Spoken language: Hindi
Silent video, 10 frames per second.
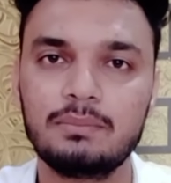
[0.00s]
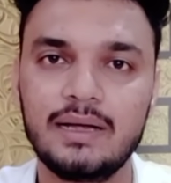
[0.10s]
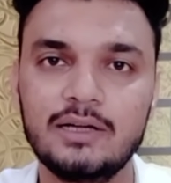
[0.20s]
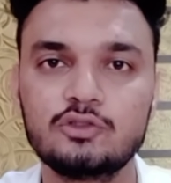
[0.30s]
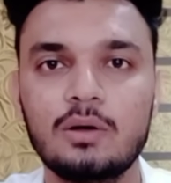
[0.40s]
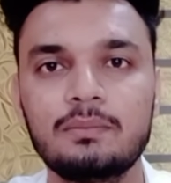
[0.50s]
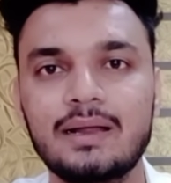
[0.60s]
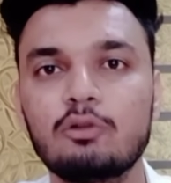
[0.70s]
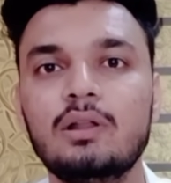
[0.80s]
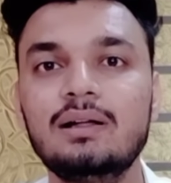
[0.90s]
अपडेट जो हम
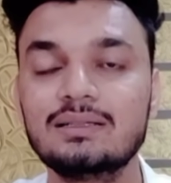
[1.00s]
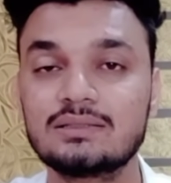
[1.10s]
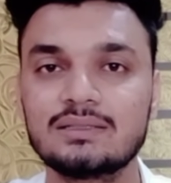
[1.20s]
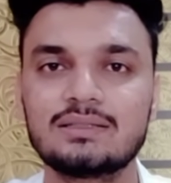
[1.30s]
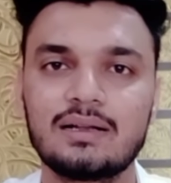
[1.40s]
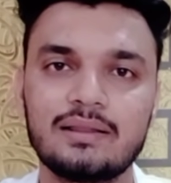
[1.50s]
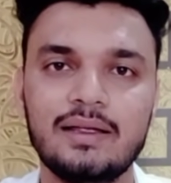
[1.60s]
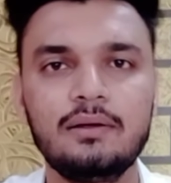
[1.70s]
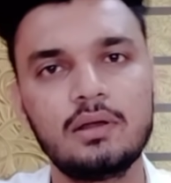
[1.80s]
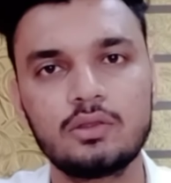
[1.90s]
रेगुलरली डिस्कस करते
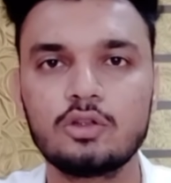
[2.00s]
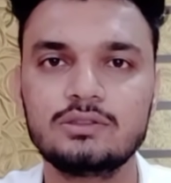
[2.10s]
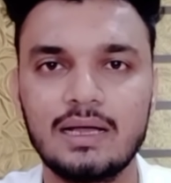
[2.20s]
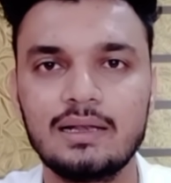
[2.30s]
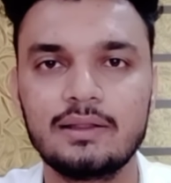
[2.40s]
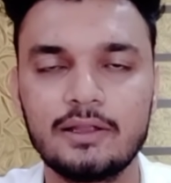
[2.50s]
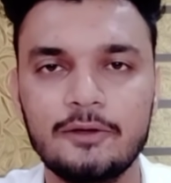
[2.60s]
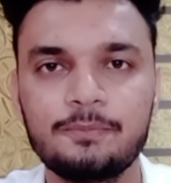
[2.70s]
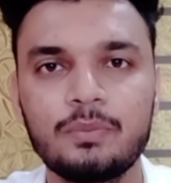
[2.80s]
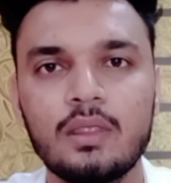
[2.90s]
हैं तो जान लेते
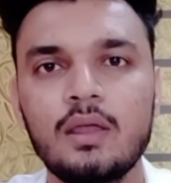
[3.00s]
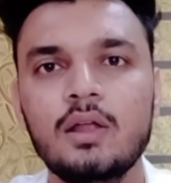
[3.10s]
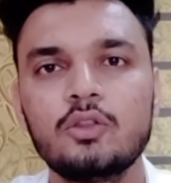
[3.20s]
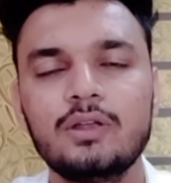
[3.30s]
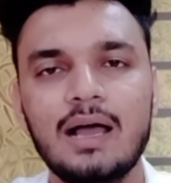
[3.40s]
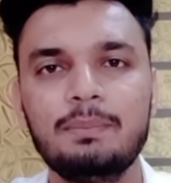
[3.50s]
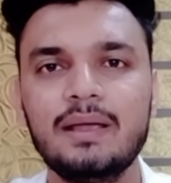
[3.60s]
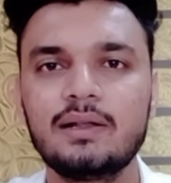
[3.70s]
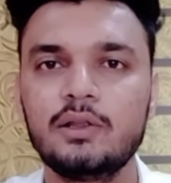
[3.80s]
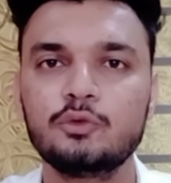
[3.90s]
हैं तो यहाँ पे
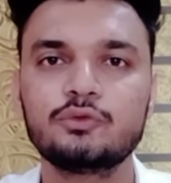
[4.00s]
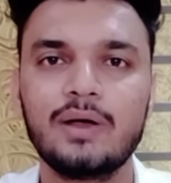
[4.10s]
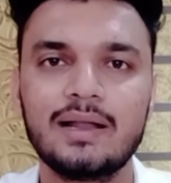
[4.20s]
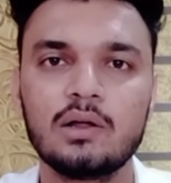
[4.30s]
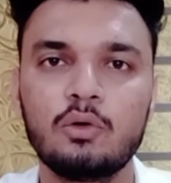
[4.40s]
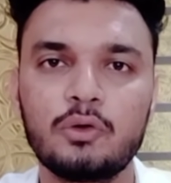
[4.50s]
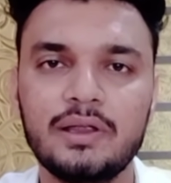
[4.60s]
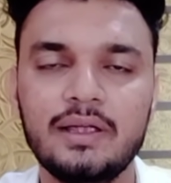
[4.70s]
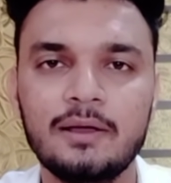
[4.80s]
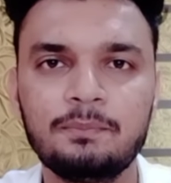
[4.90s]
एक न्यूज़ वायरल हो
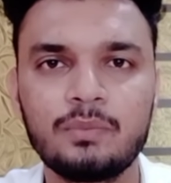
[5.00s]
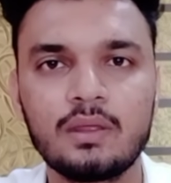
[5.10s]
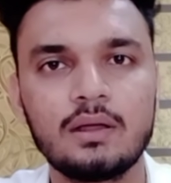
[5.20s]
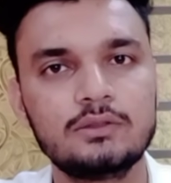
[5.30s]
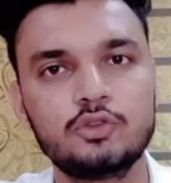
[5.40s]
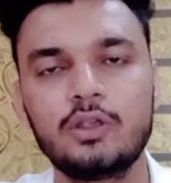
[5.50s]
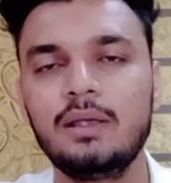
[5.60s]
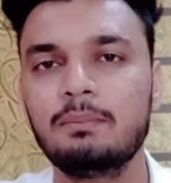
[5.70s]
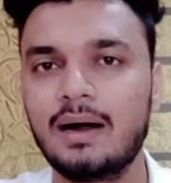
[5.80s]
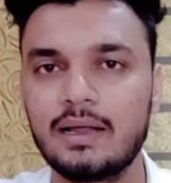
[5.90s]
रही है जो कि
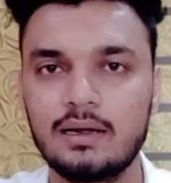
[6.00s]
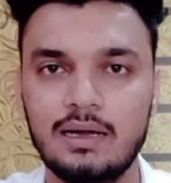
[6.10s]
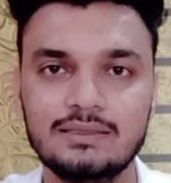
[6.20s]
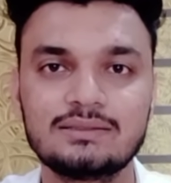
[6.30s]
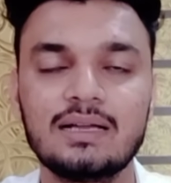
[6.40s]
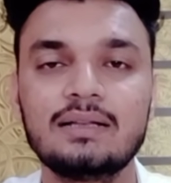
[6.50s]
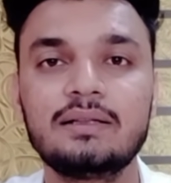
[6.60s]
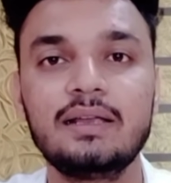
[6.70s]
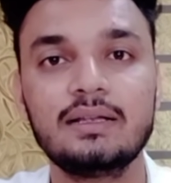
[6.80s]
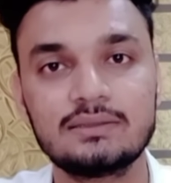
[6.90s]
राजस्थान
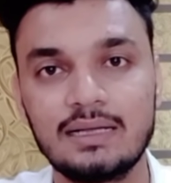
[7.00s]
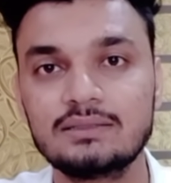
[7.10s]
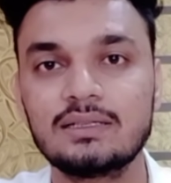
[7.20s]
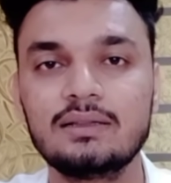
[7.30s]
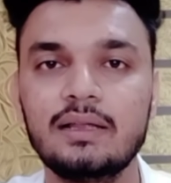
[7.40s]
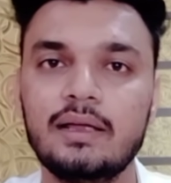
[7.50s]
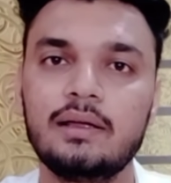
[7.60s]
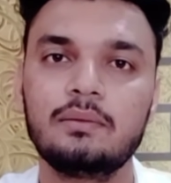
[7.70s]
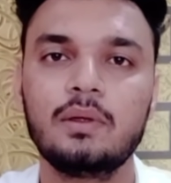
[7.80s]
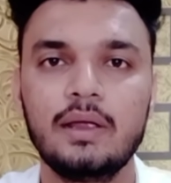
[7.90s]
के सांसद ने
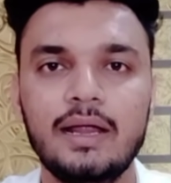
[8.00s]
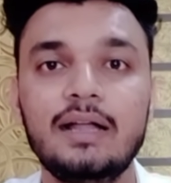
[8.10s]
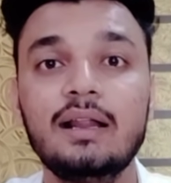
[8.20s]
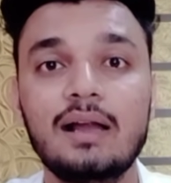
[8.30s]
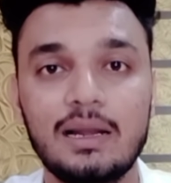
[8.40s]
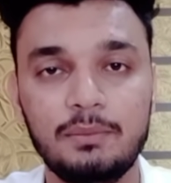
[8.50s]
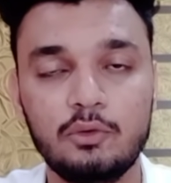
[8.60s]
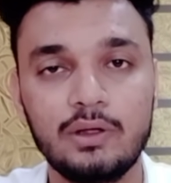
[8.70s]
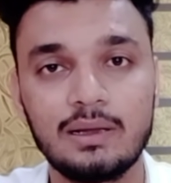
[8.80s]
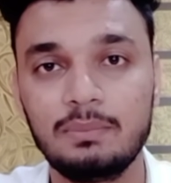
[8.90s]
इंडियन आर्मी
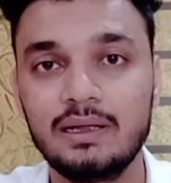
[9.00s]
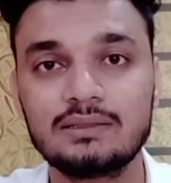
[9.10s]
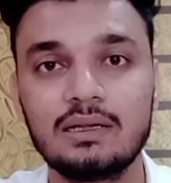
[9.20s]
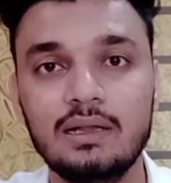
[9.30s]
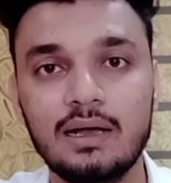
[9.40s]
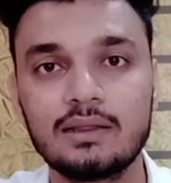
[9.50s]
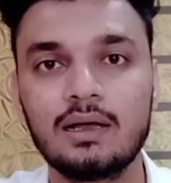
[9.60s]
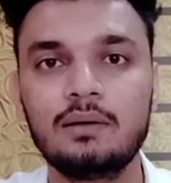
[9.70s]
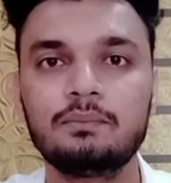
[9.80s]
को एक एप्लीकेशन लिखा था